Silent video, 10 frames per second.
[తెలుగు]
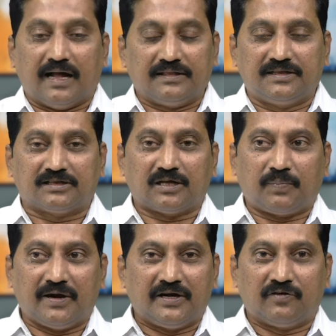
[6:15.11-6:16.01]
అంతే తప్ప
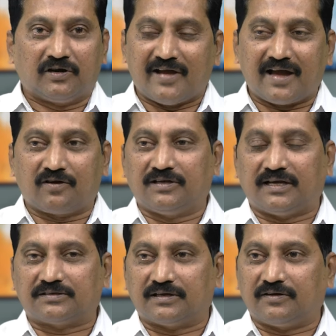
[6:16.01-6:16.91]
ఇటువంటి వ్యాఖ్యలు
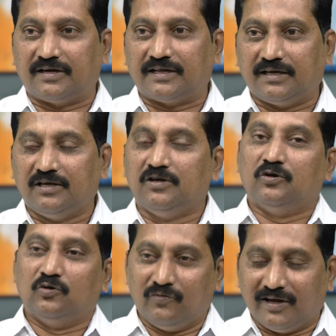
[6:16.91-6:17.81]
చేస్తున్నావు అంటే
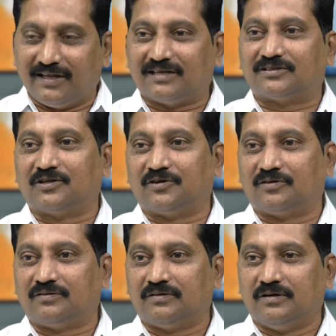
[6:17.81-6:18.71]
నువ్వేం చేస్తున్నావు